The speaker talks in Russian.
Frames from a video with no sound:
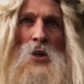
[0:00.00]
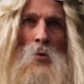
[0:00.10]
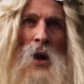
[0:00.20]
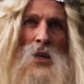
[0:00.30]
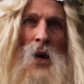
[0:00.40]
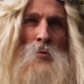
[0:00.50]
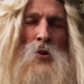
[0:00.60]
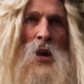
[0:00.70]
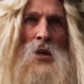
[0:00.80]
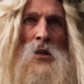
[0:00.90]
ты очнешься,
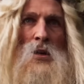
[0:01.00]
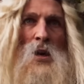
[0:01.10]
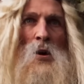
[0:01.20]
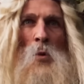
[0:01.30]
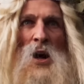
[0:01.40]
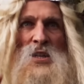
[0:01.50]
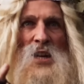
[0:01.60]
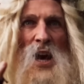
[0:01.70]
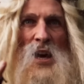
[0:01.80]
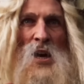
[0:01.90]
Грег!
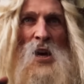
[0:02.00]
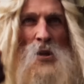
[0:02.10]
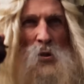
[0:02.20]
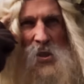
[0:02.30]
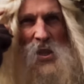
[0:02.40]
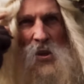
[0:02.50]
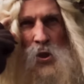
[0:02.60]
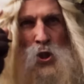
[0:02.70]
Однажды ты увидишь